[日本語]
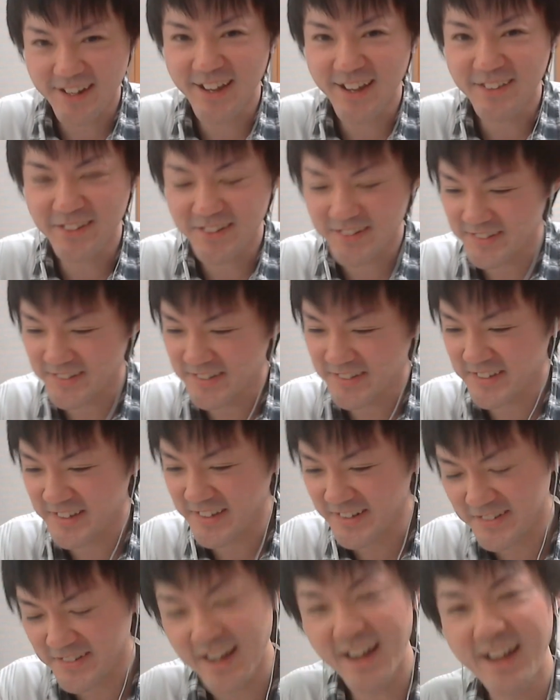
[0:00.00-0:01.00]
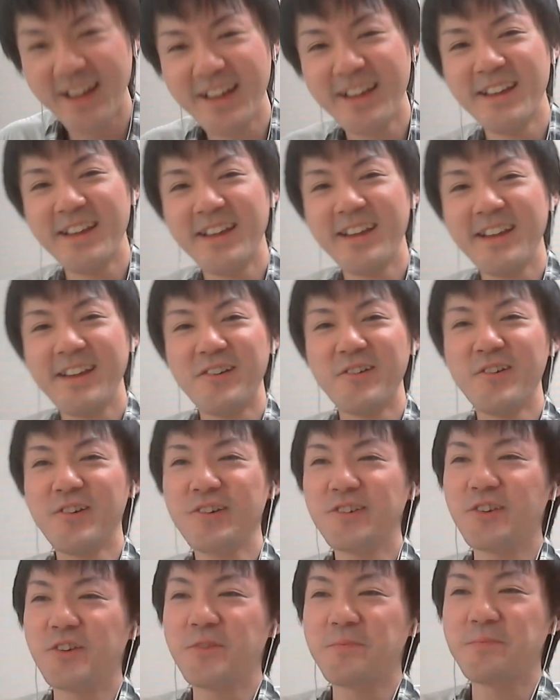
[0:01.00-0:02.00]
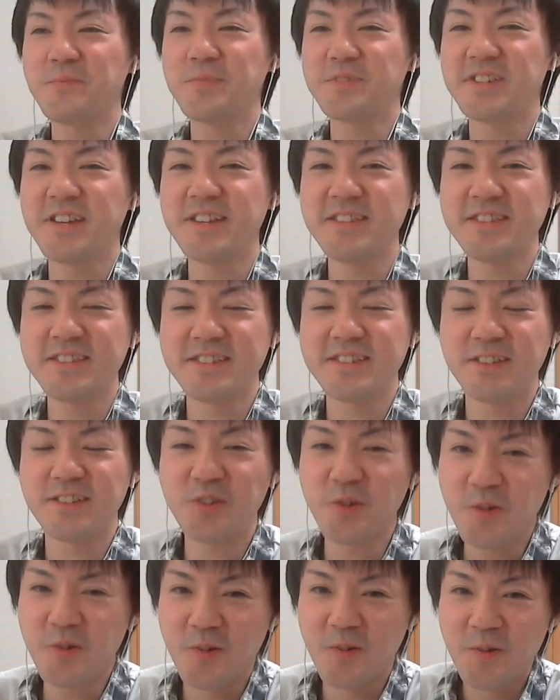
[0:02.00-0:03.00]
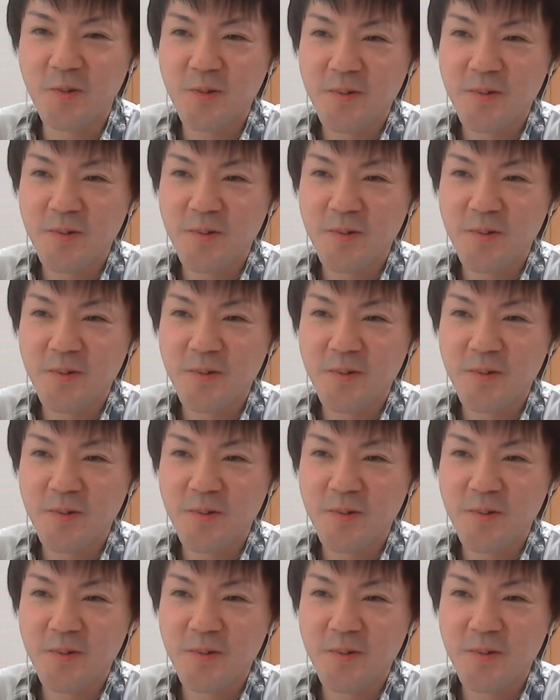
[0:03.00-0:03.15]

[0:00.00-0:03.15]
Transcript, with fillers: ライトニングのスキルが、ウォールドロップチェンジと、